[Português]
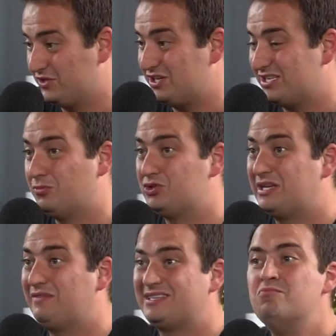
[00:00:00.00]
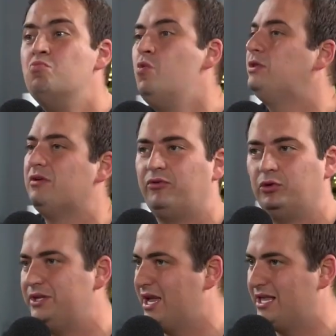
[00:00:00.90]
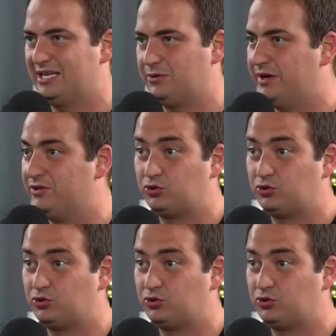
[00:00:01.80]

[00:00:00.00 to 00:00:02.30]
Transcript: já se mostrava ser muito evoluído em relação a isso,